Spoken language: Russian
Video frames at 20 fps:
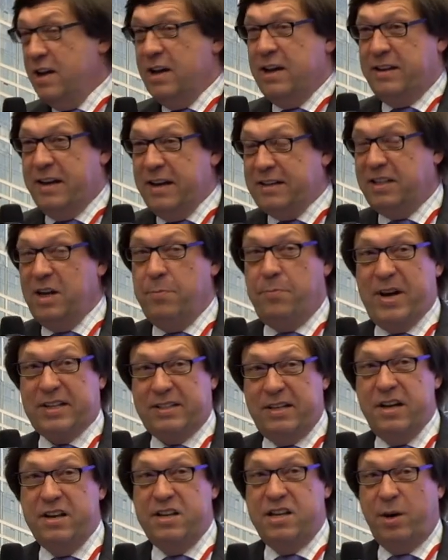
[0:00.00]
Если
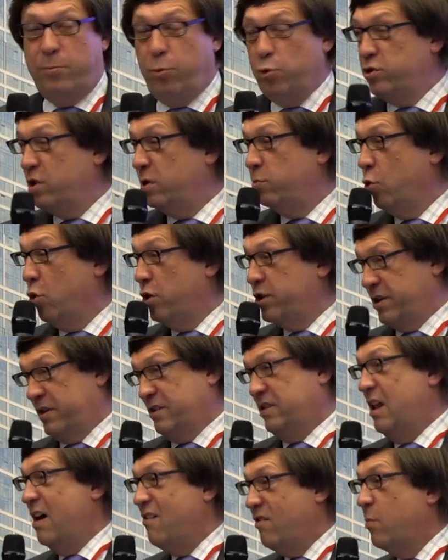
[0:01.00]
последних будет больше,
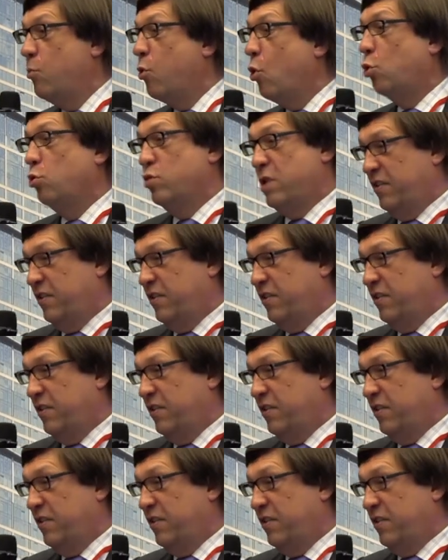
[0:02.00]
слава богу,